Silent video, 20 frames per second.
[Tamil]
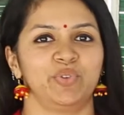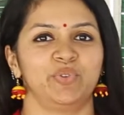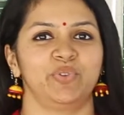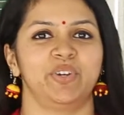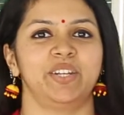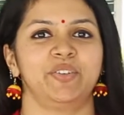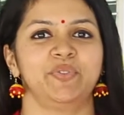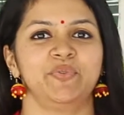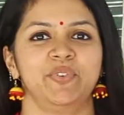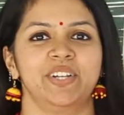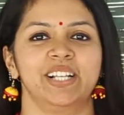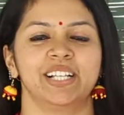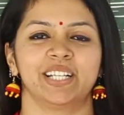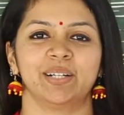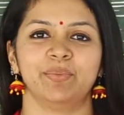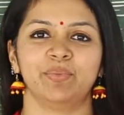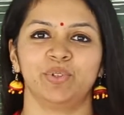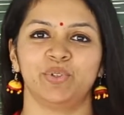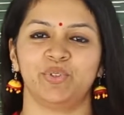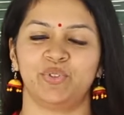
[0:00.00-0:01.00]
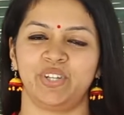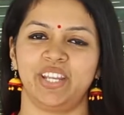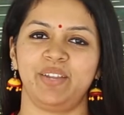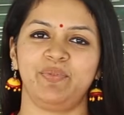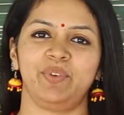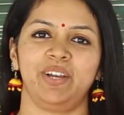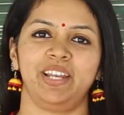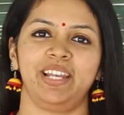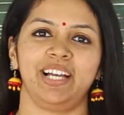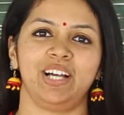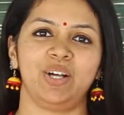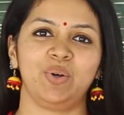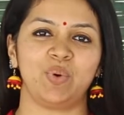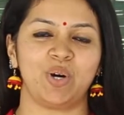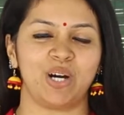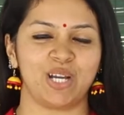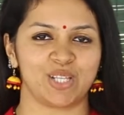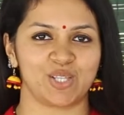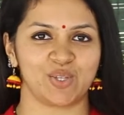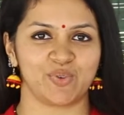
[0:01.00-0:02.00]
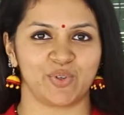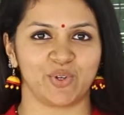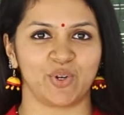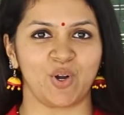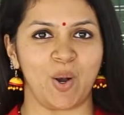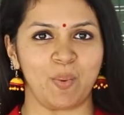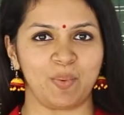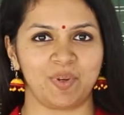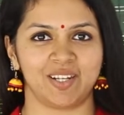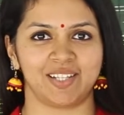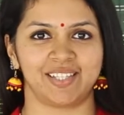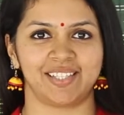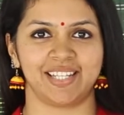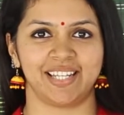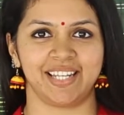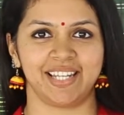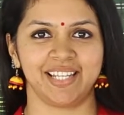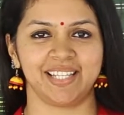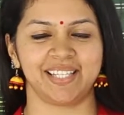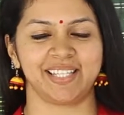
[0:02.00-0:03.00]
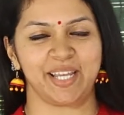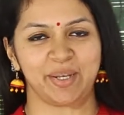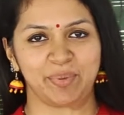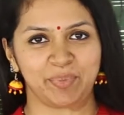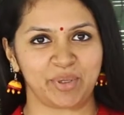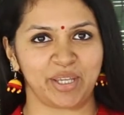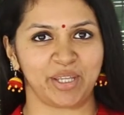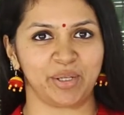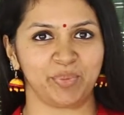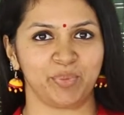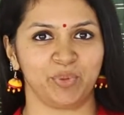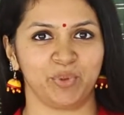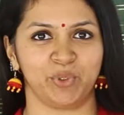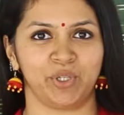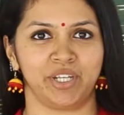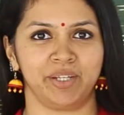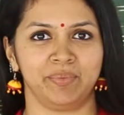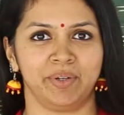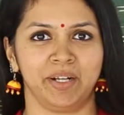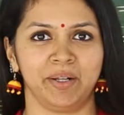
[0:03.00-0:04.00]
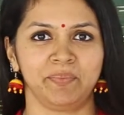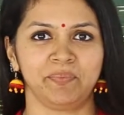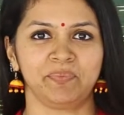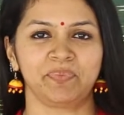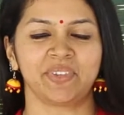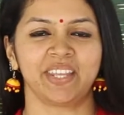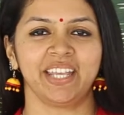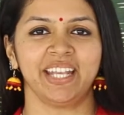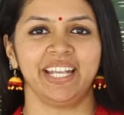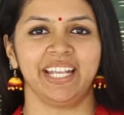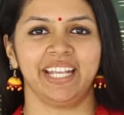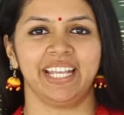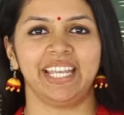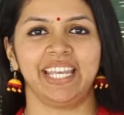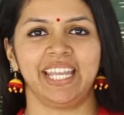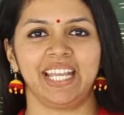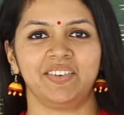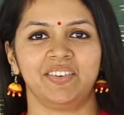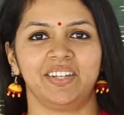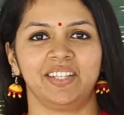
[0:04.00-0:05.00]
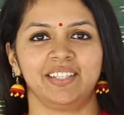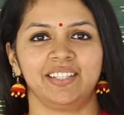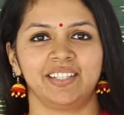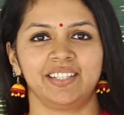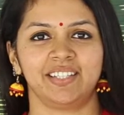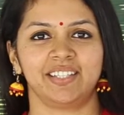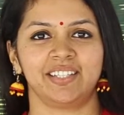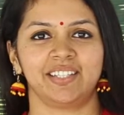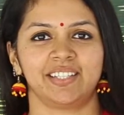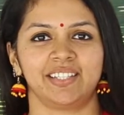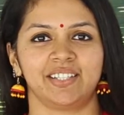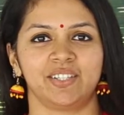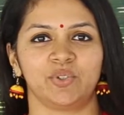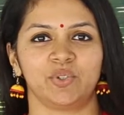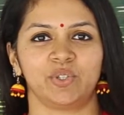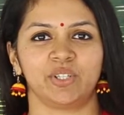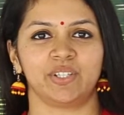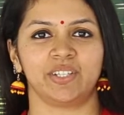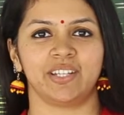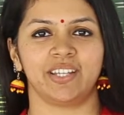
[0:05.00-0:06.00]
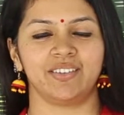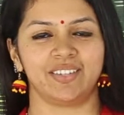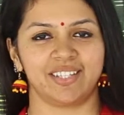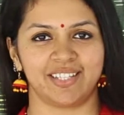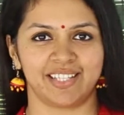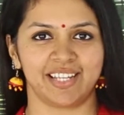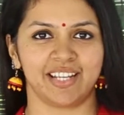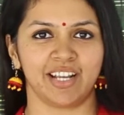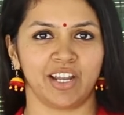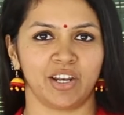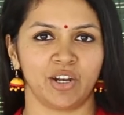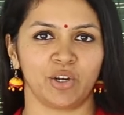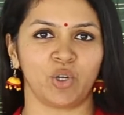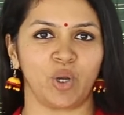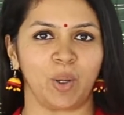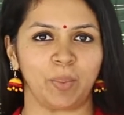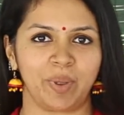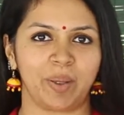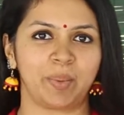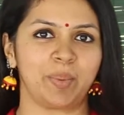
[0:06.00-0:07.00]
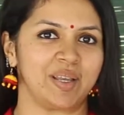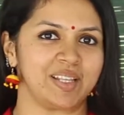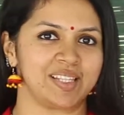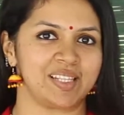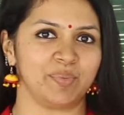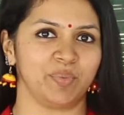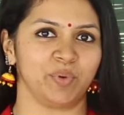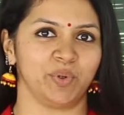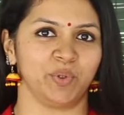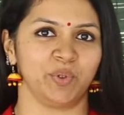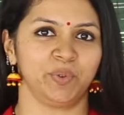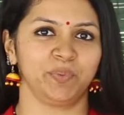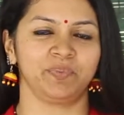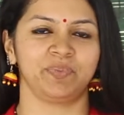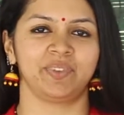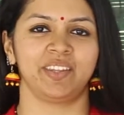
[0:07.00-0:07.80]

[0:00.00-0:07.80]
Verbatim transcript: எவ்ரி ஒன் வெல்கம் டு ட்ரீம் வெல்லா வாய்ஸ் ஆஃப் அ காமனர் சீரீஸ் என் பேர் பூர்ணிமா இன்றைக்கி வந்து ஒரு இன்ட்ரெஸ்டிங்கான டாபிக் பேச போகிறோம்